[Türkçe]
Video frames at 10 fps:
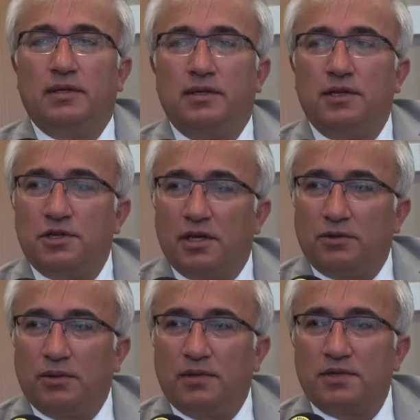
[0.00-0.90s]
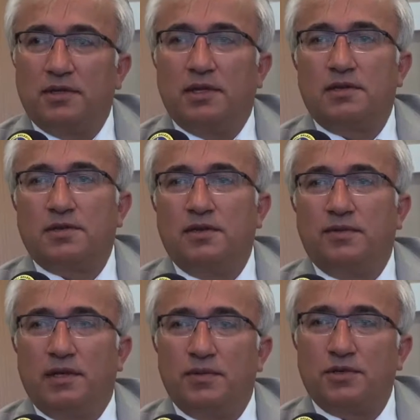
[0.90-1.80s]
e, icraat noktasında
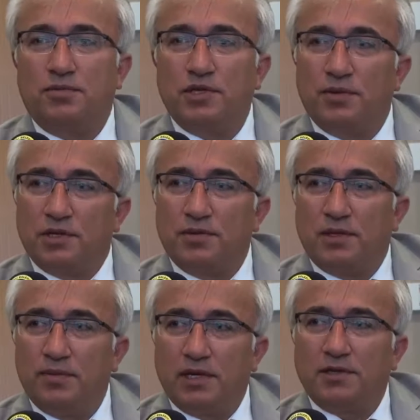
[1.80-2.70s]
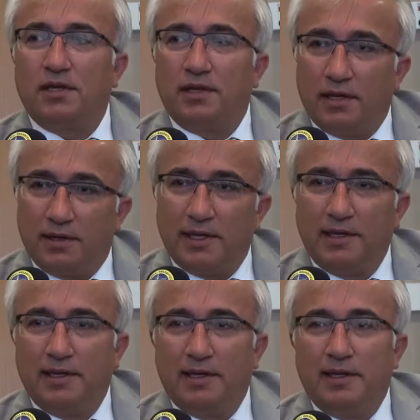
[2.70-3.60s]
Sayın Valimiz bizim açımızdan biraz daha değerli.
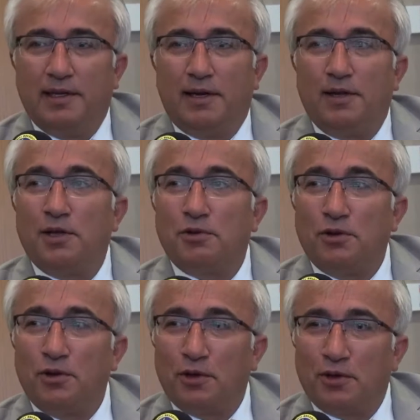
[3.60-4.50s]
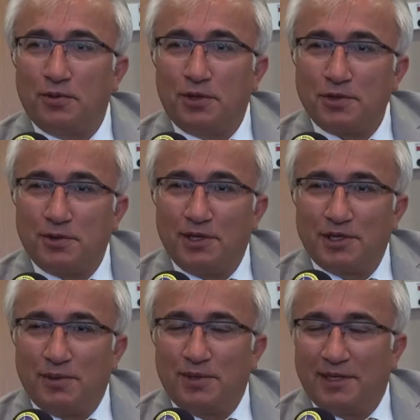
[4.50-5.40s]
Allah gönlüne göre bundan sonra
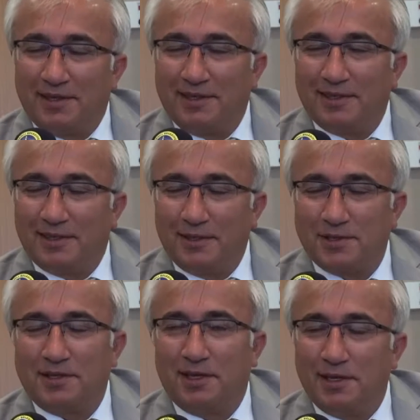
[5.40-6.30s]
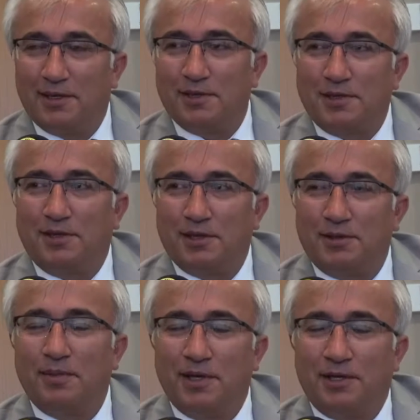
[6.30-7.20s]
yaşamını e, kılsın, hayırlı kılsın diye
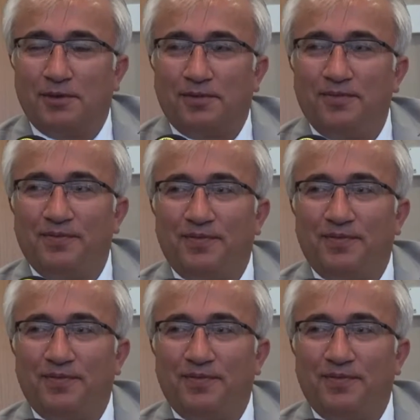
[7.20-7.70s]
temenni ediyorum.